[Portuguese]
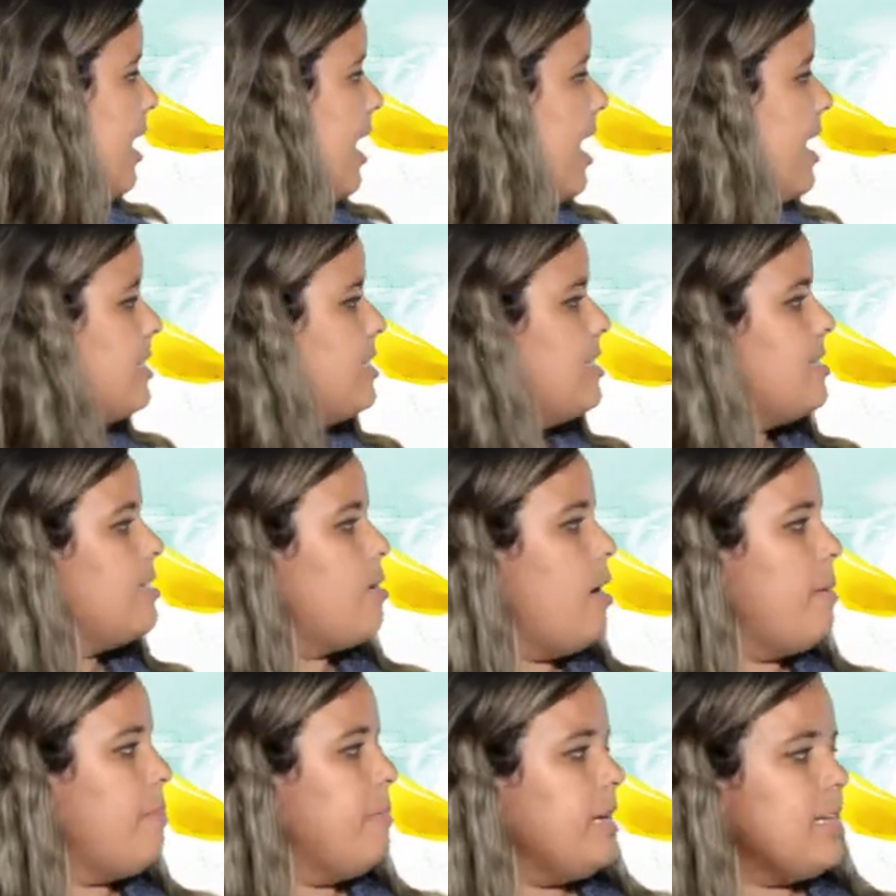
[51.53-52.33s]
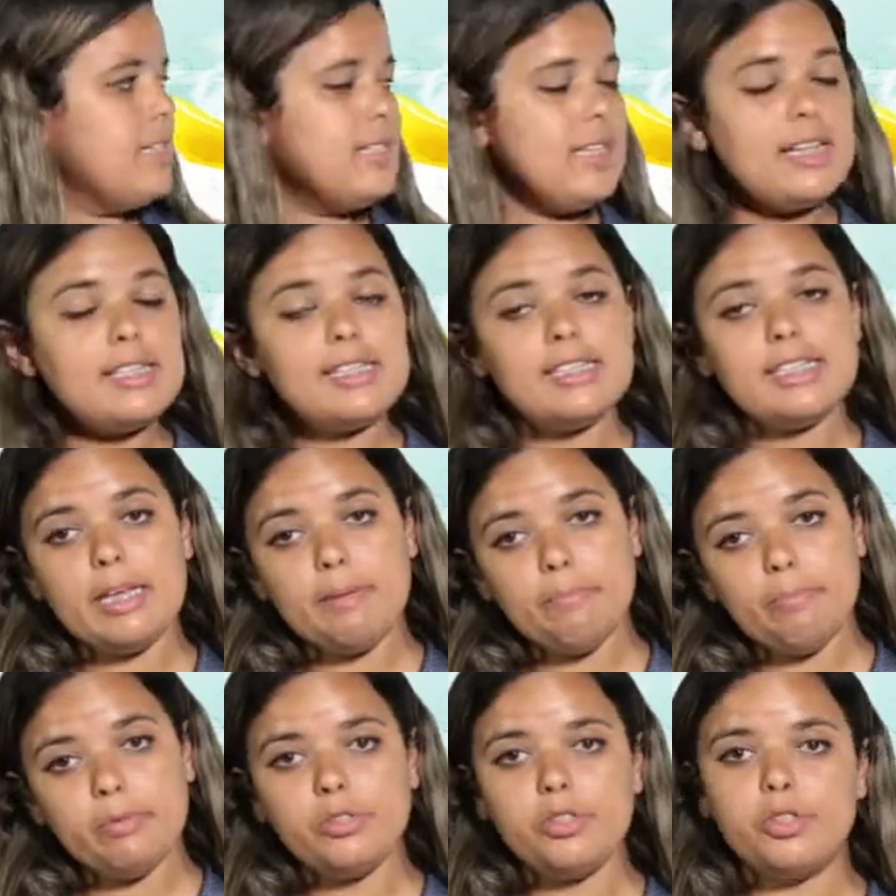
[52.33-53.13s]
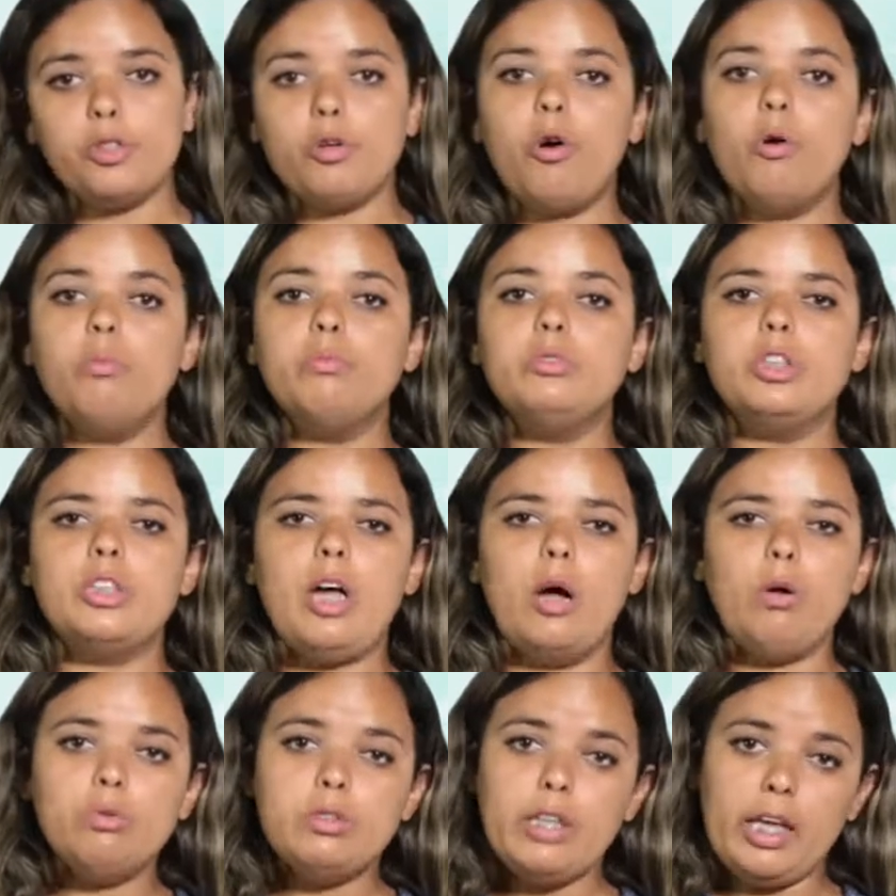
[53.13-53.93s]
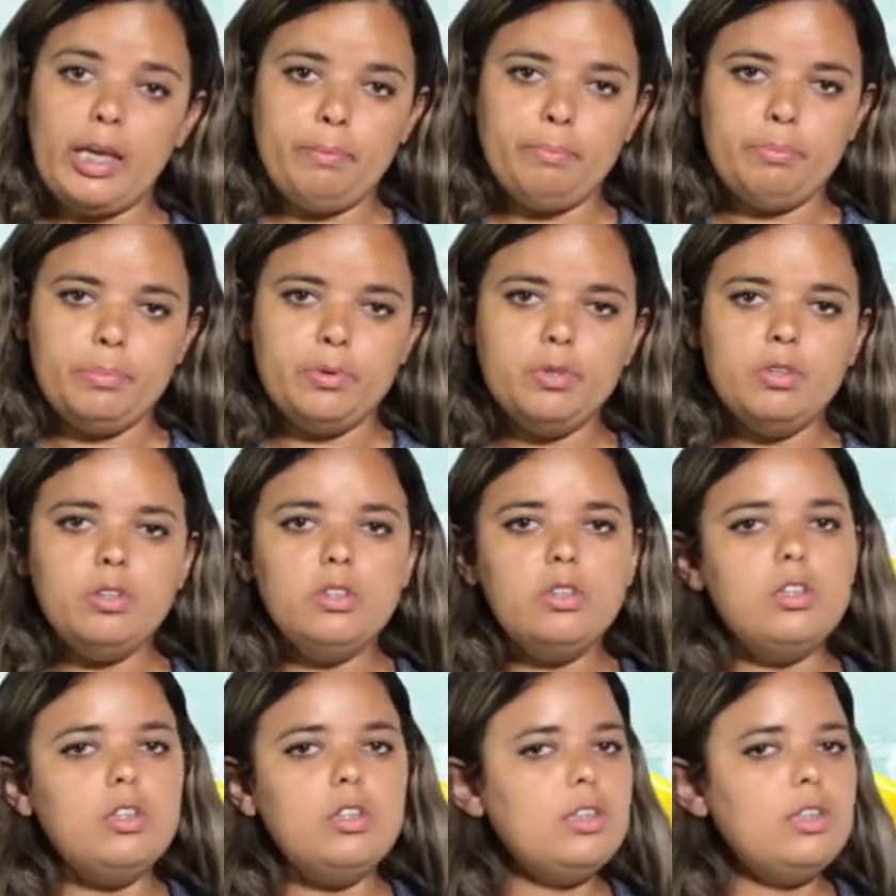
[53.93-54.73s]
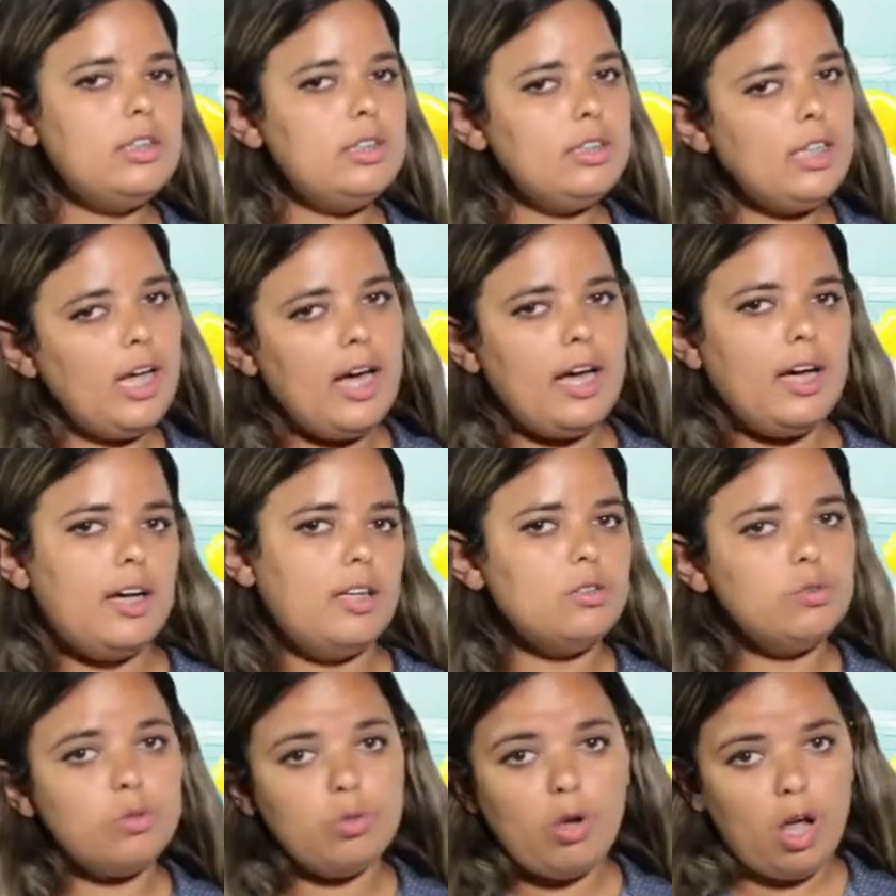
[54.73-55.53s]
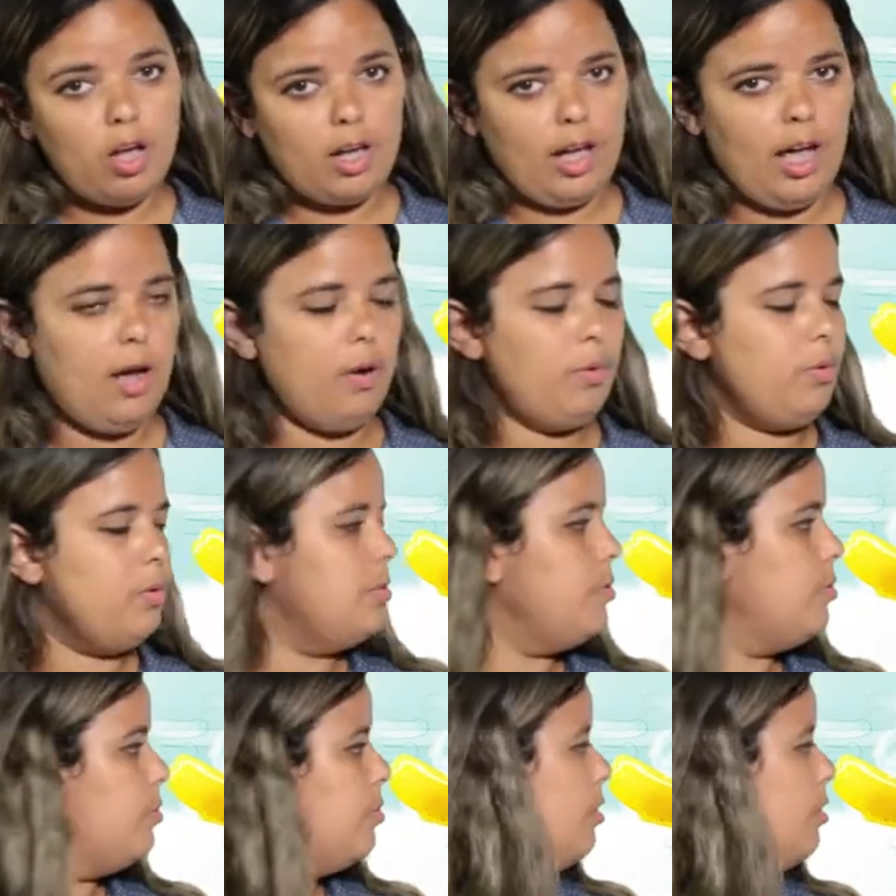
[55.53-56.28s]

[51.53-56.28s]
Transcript: Esses são apenas exemplos de como está o tempo na, no local.